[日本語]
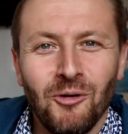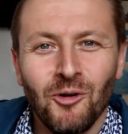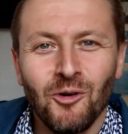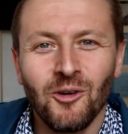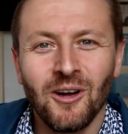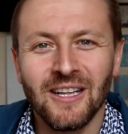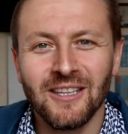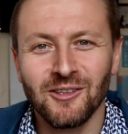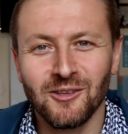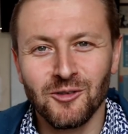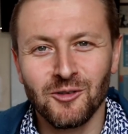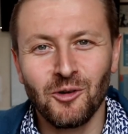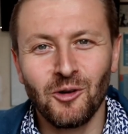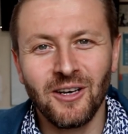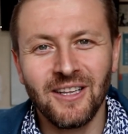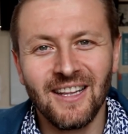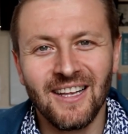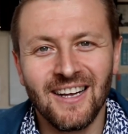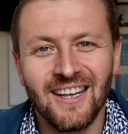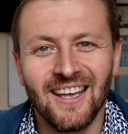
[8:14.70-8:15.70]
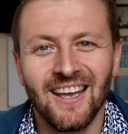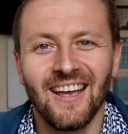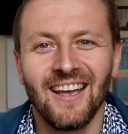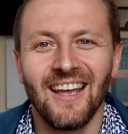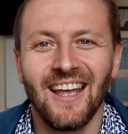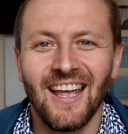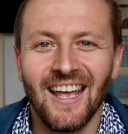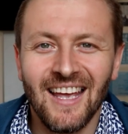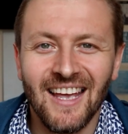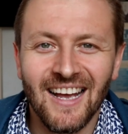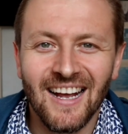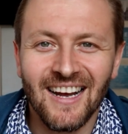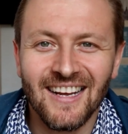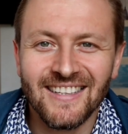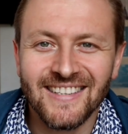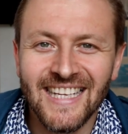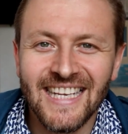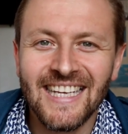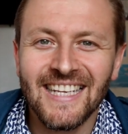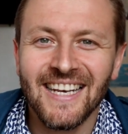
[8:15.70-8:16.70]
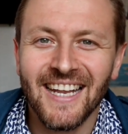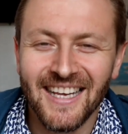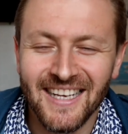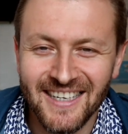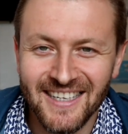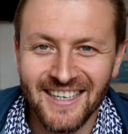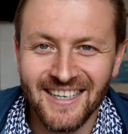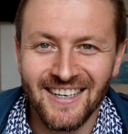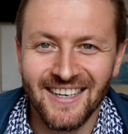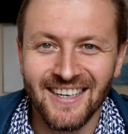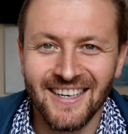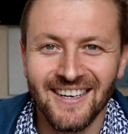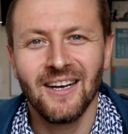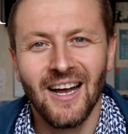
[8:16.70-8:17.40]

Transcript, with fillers: 僕がどれだけ A ができないか